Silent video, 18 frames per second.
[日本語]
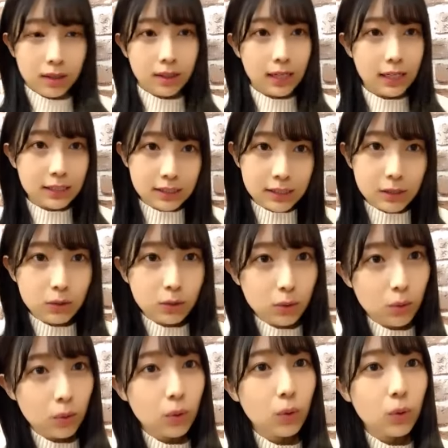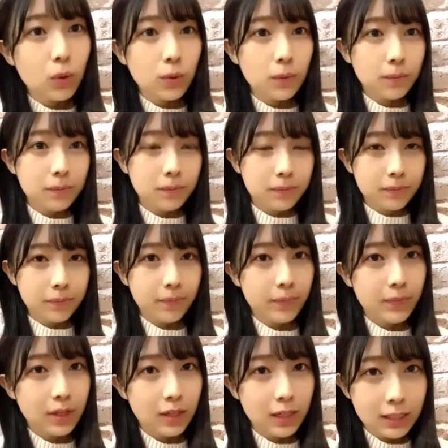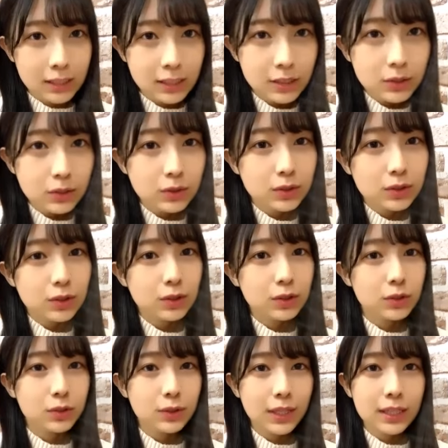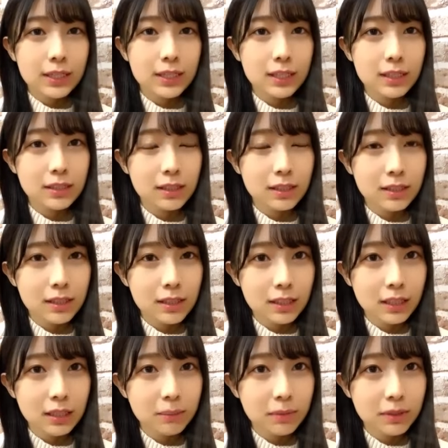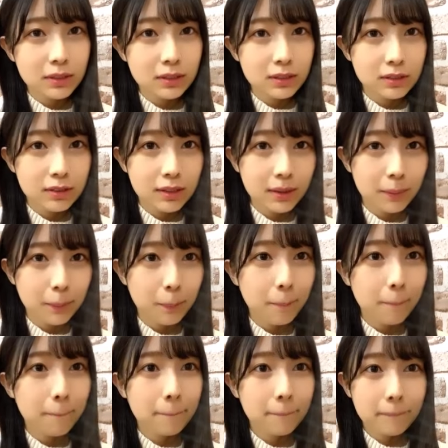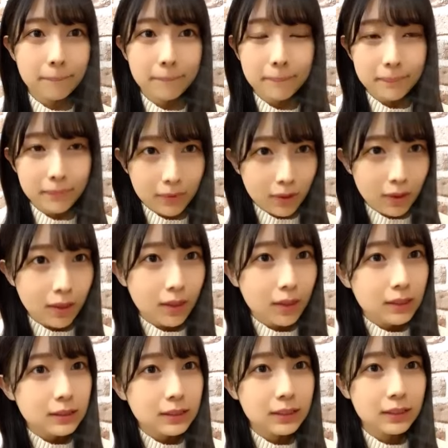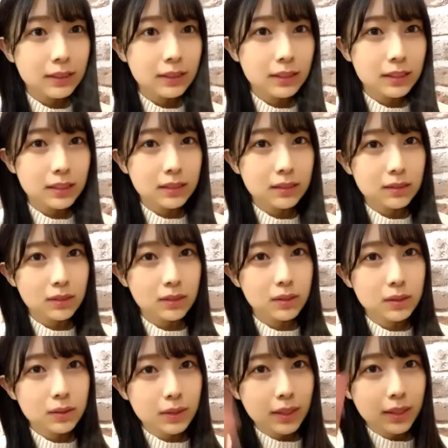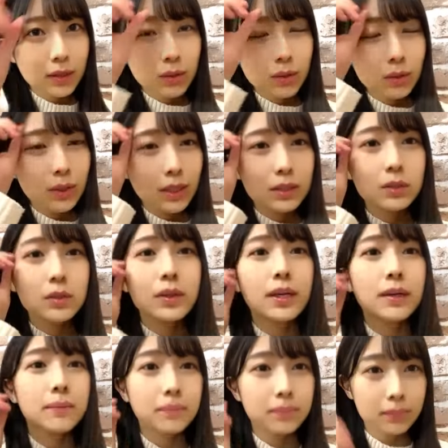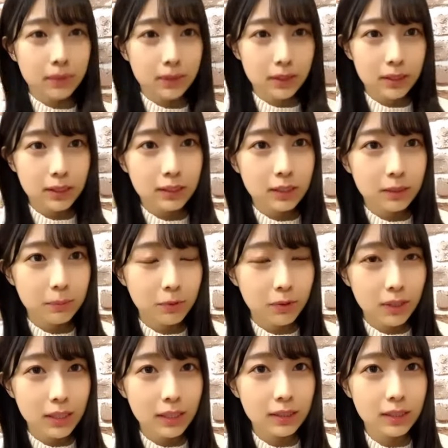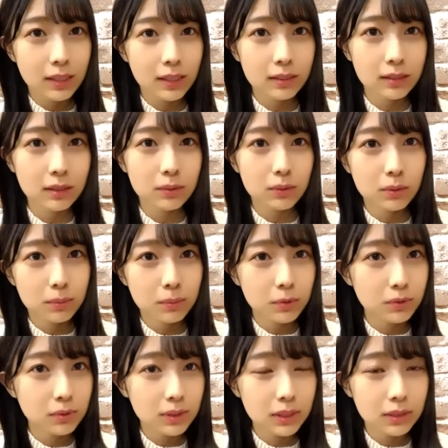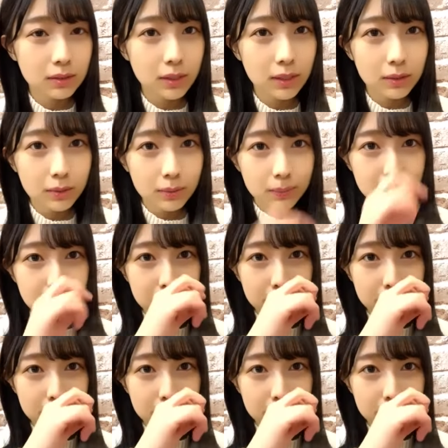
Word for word: ラジコラジオ出演させていただきますので是非そのねこの後はまあ、聞いてもらえたらなと思うんですけど